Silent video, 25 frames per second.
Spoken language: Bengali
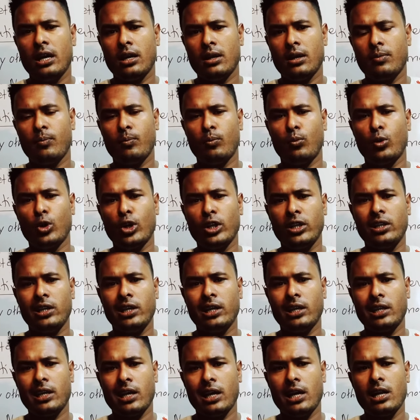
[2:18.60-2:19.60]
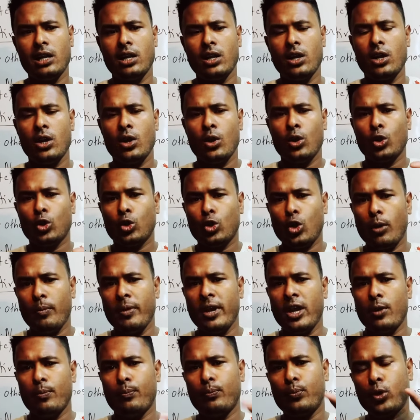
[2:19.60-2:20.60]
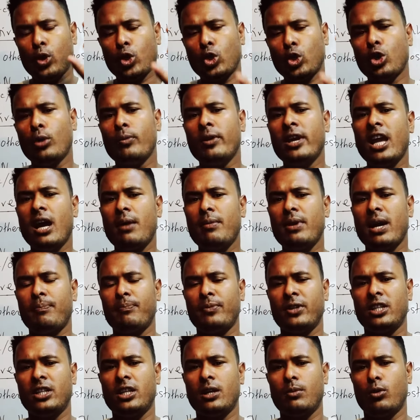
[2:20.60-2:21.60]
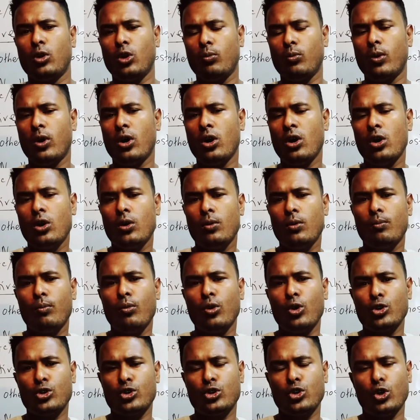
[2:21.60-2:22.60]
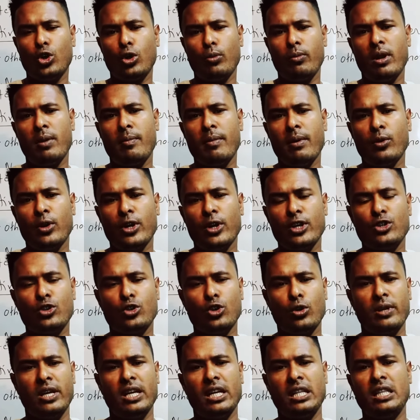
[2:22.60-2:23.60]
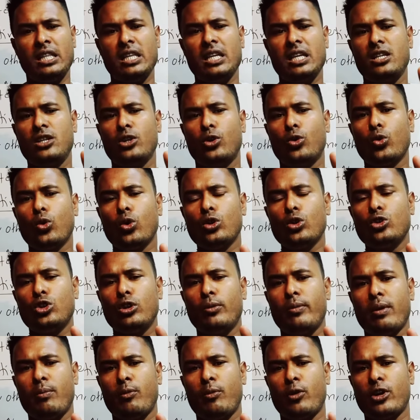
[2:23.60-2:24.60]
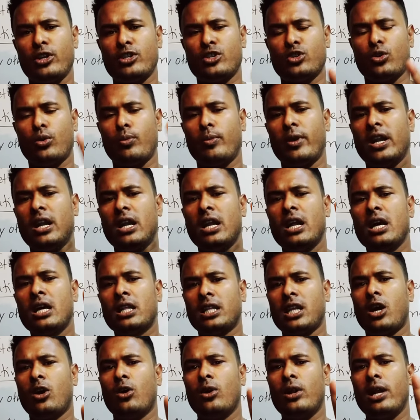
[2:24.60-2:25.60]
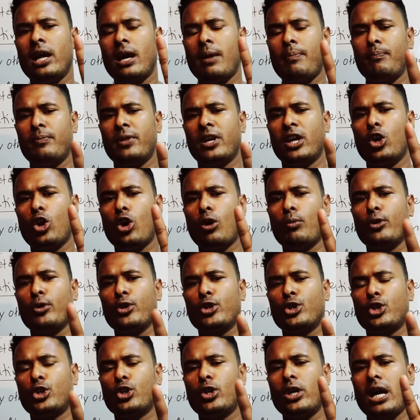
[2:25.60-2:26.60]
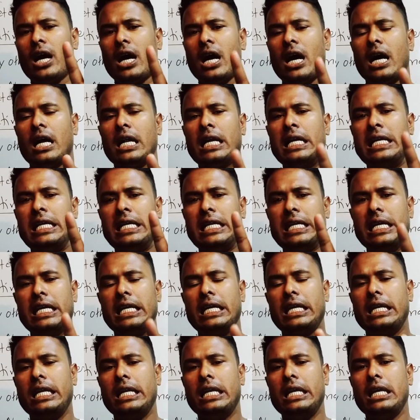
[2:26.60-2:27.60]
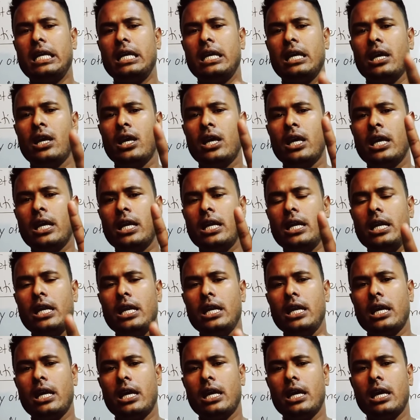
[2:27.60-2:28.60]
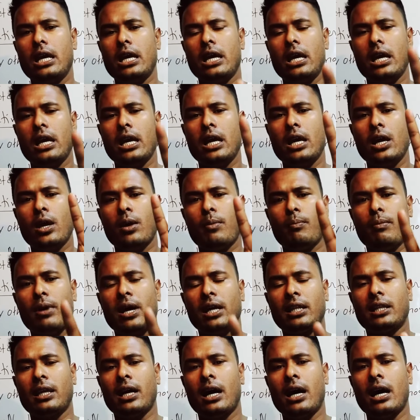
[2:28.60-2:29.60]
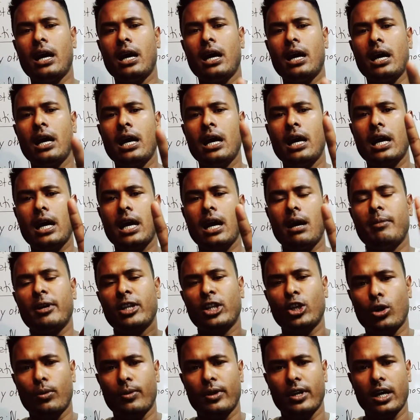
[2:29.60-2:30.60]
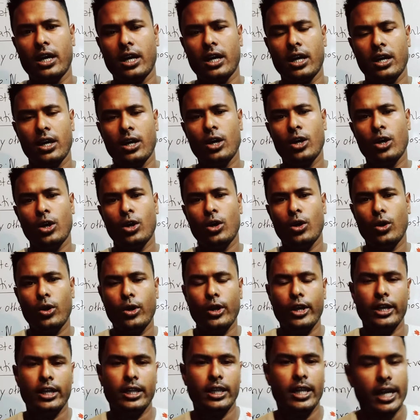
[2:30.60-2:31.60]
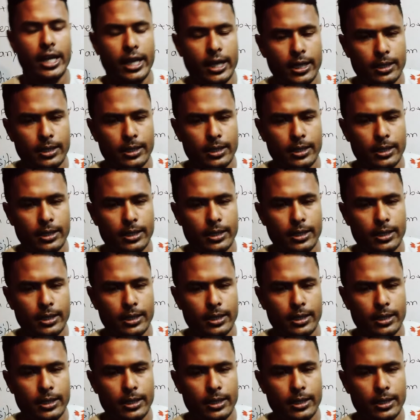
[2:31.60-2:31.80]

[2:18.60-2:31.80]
বোর্ডের দিকে তাকান তবে প্রথমেই আমি আপনাদের বলবো মুখস্থ করবেন মেমোরাইজ করবেন এই তিনটি রুল যদি মেমোরাইজ করবেন তাহলে আপনাকে অবশ্যই আর ডিগ্রি নিয়ে মাথা কামাতে হবে না ওকে দেখেন